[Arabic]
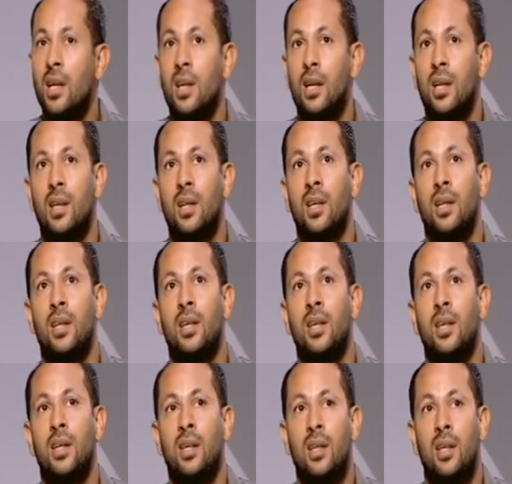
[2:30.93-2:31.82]

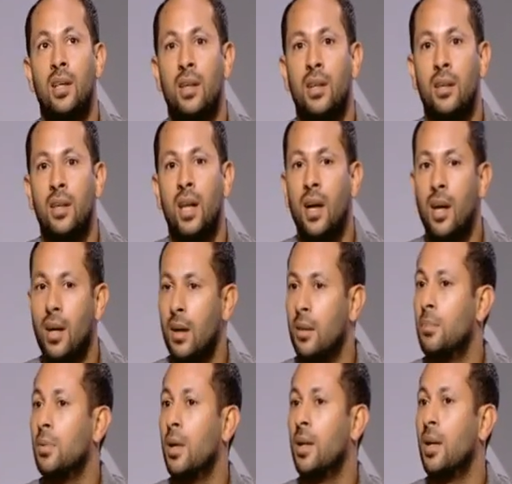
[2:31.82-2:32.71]
آه، لا
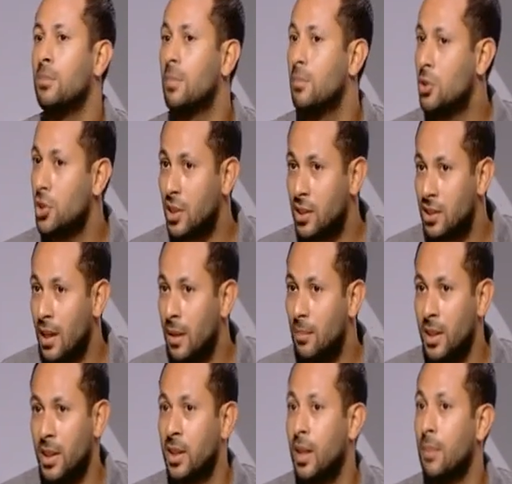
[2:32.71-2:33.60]
كابتن بشير
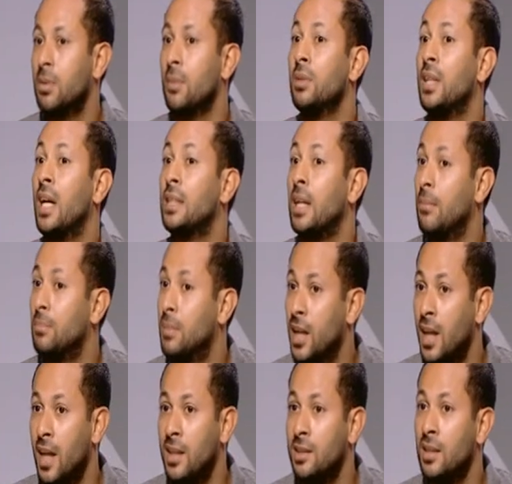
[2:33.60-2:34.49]
التابعي كابتن مدحت عبد
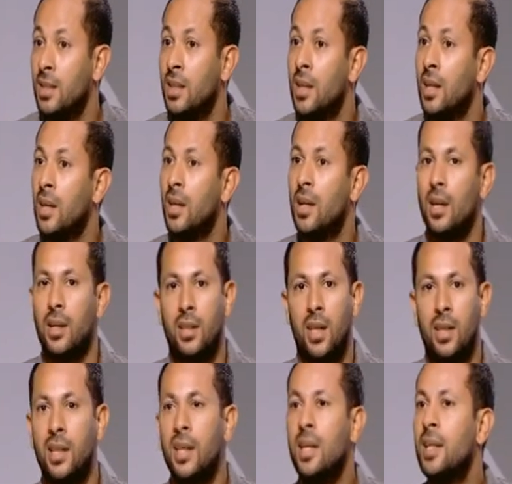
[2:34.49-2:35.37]
الهادي
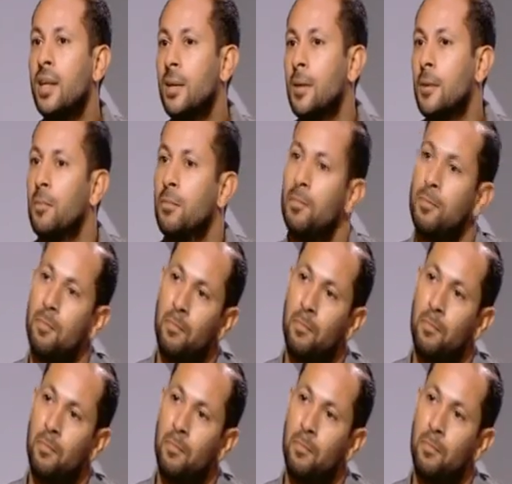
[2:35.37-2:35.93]
كان كان في كان